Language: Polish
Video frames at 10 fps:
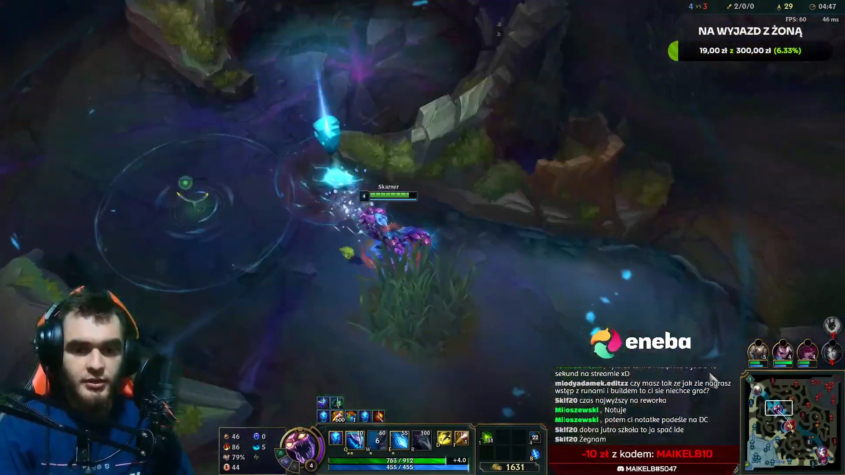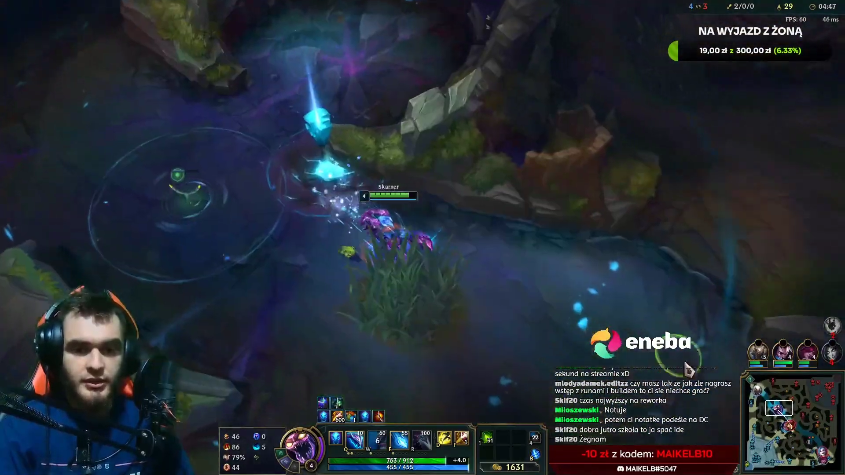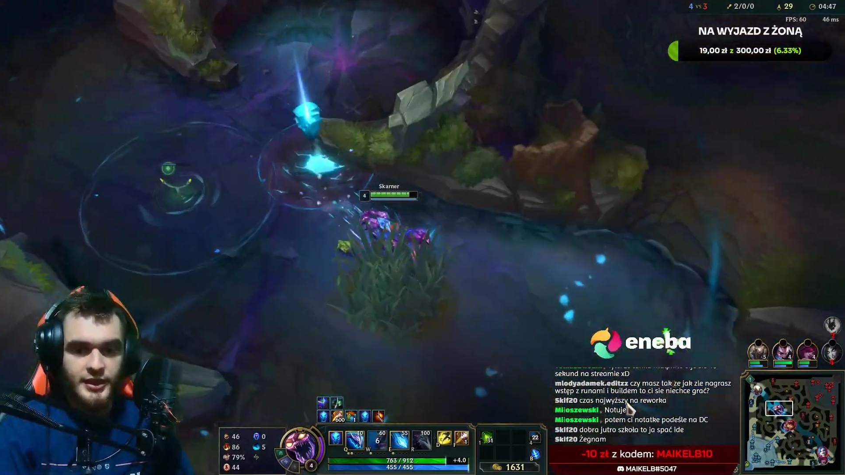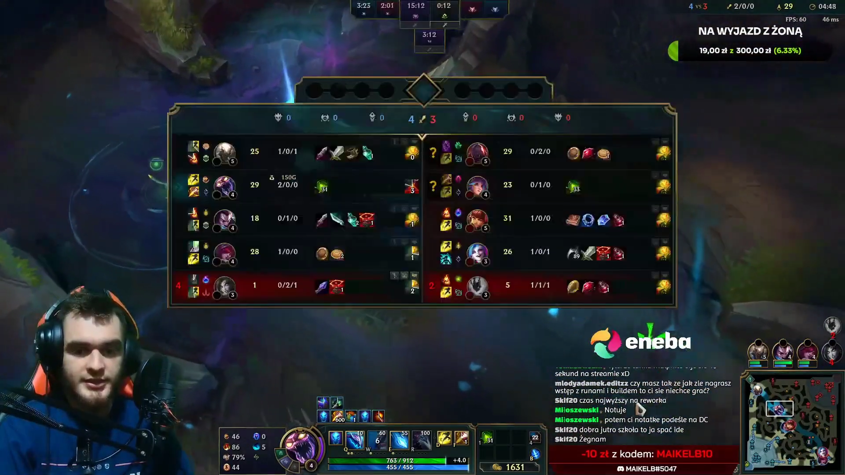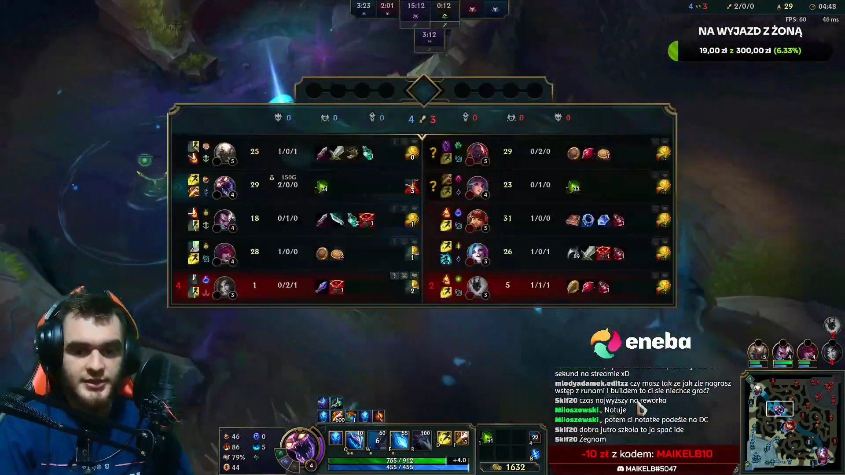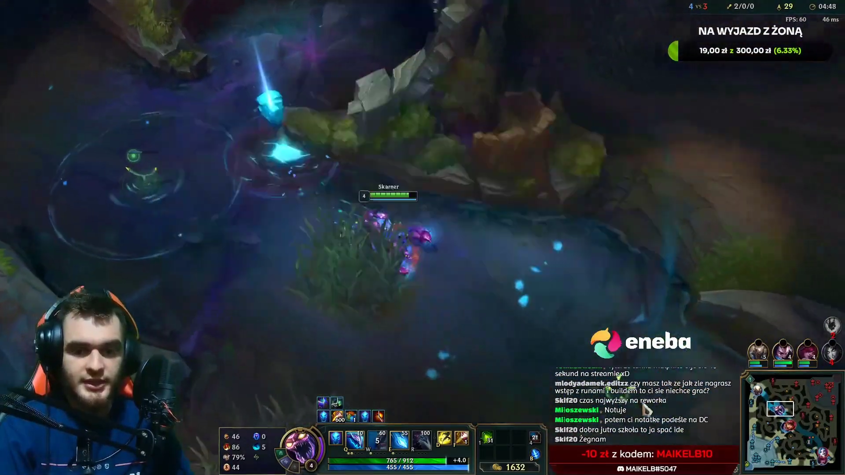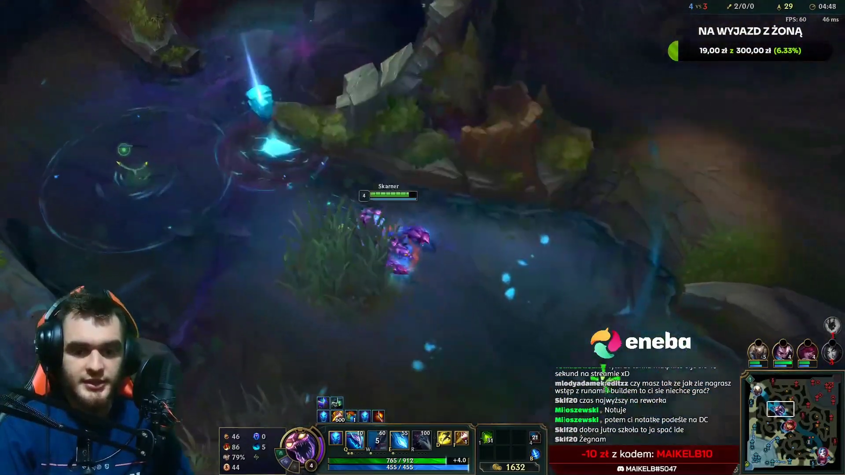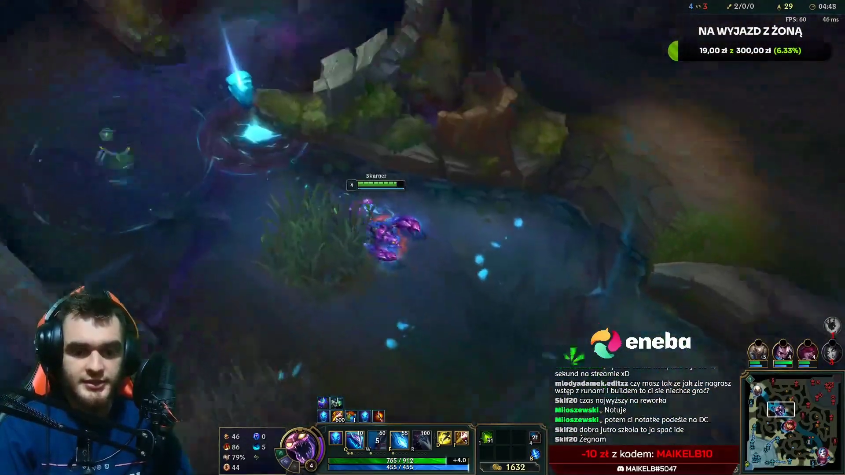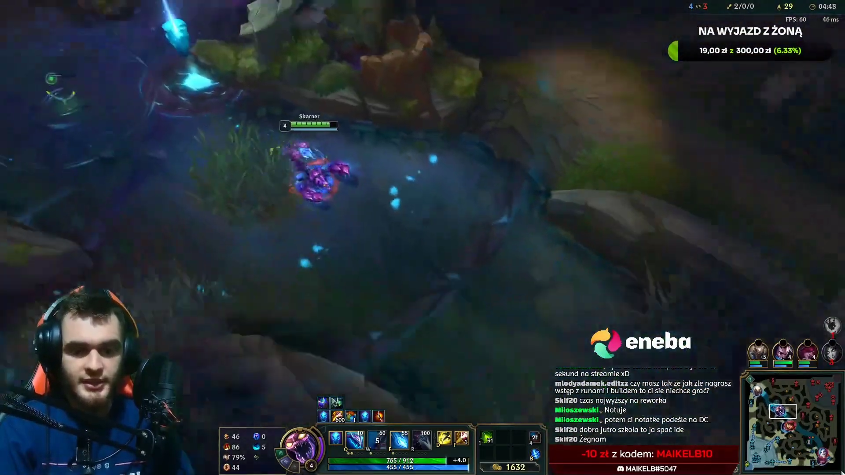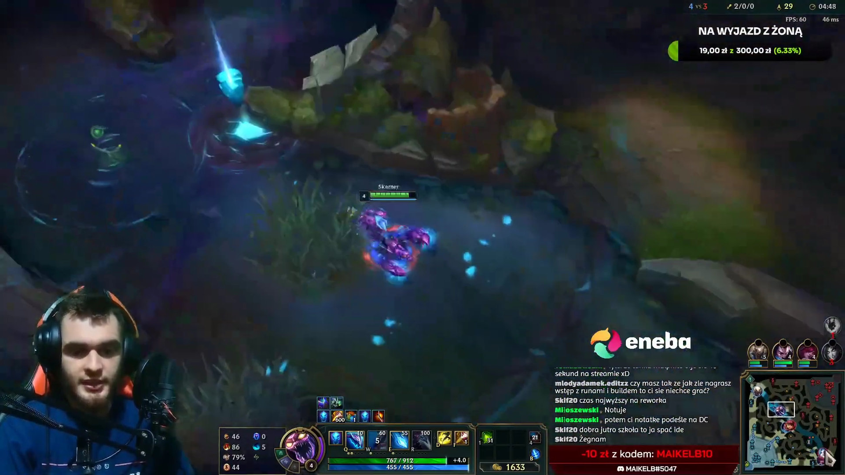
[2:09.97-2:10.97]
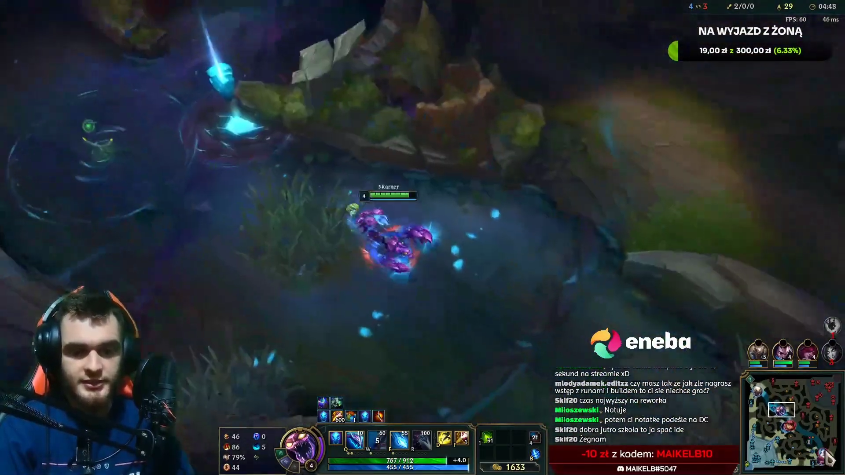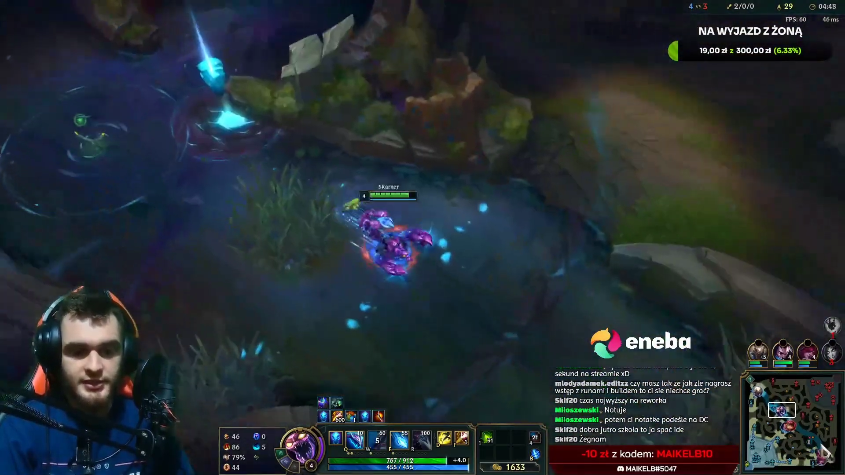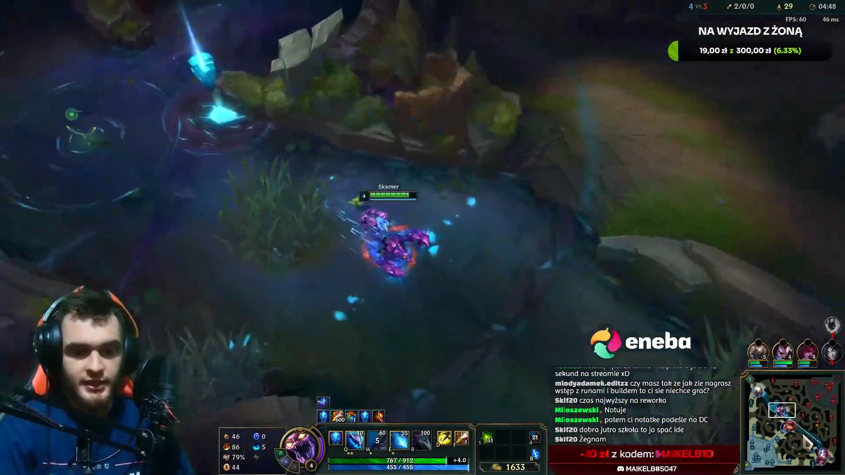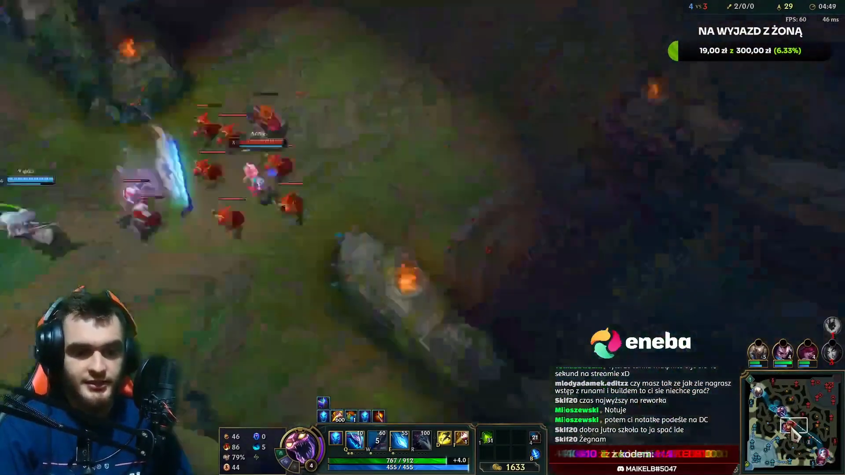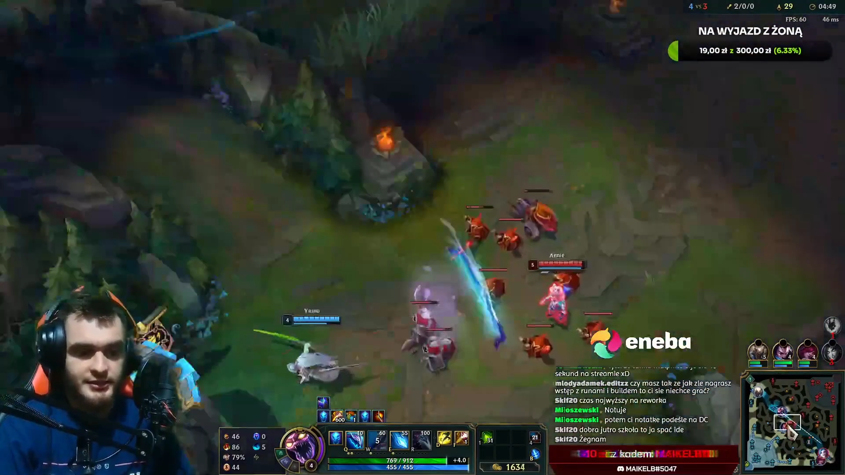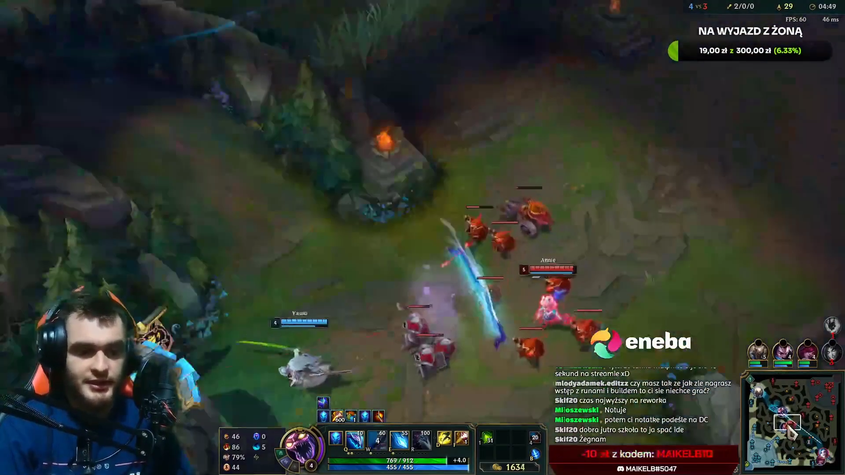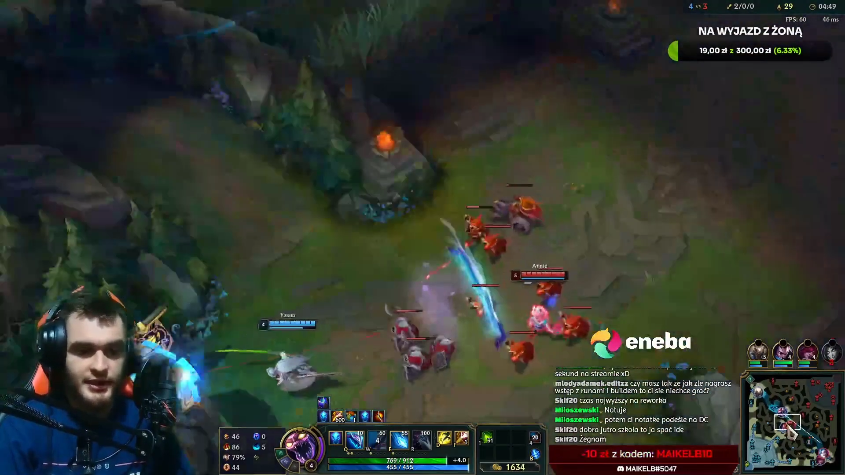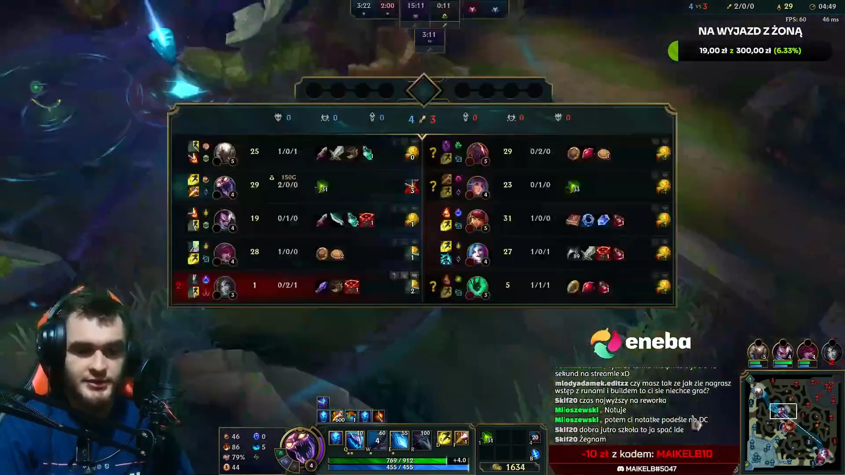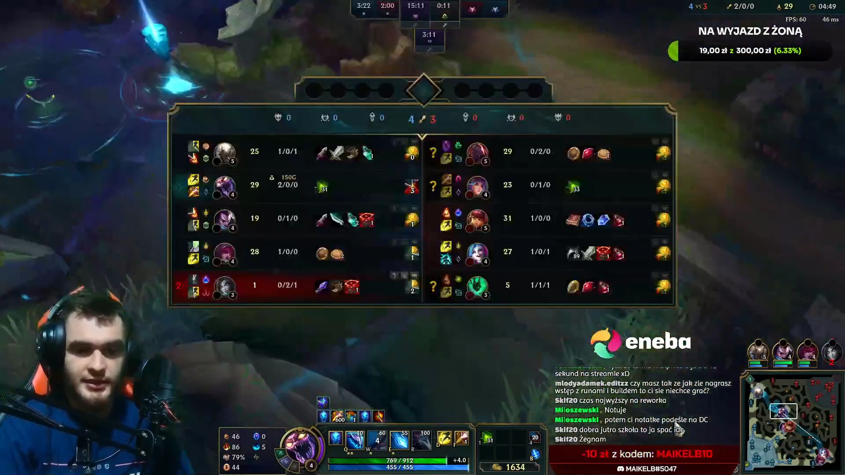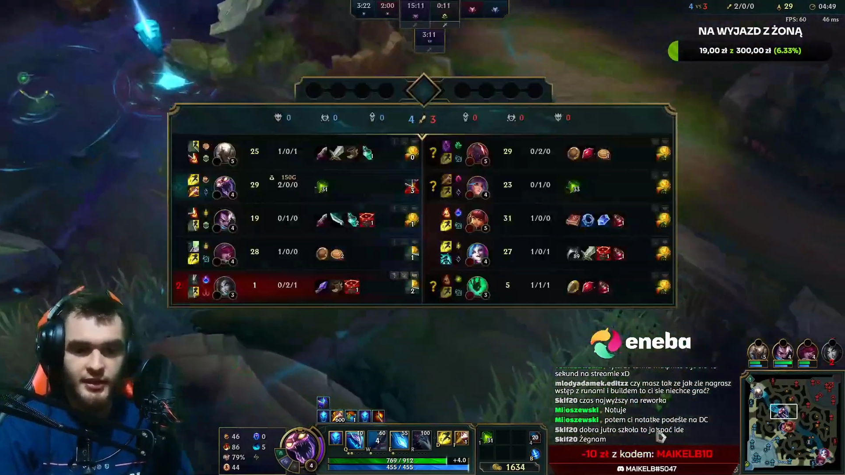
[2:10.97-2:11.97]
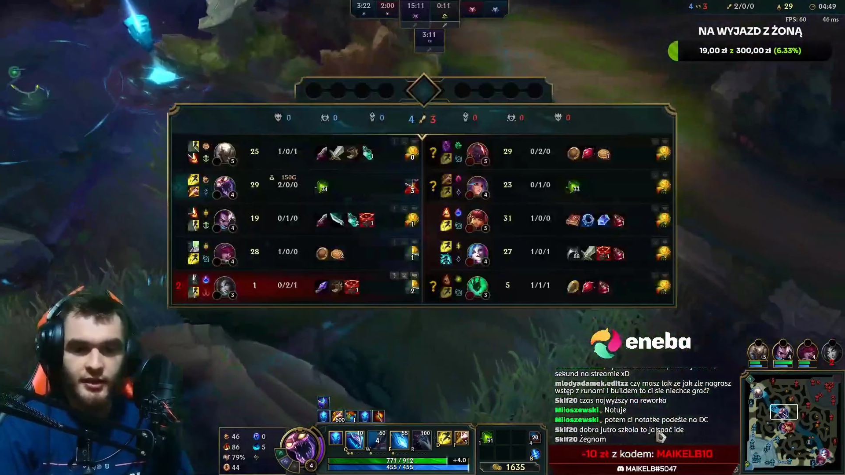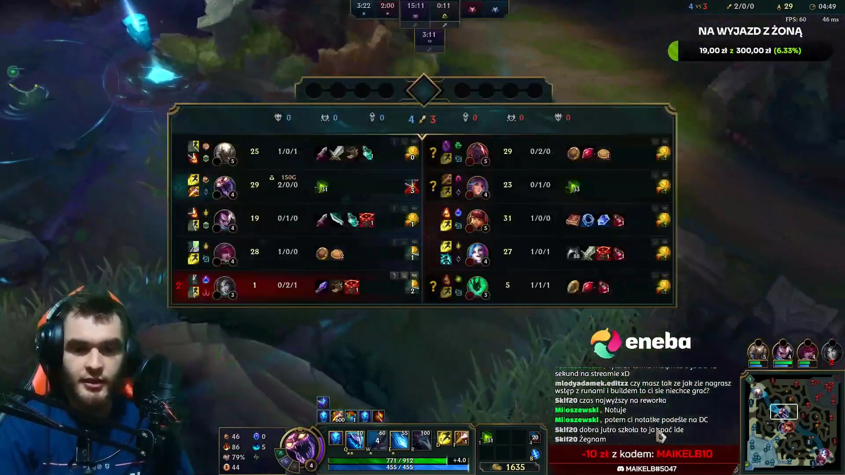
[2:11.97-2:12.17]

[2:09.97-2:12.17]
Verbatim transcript: Jazda, jazda, jazda, jazda, jazda.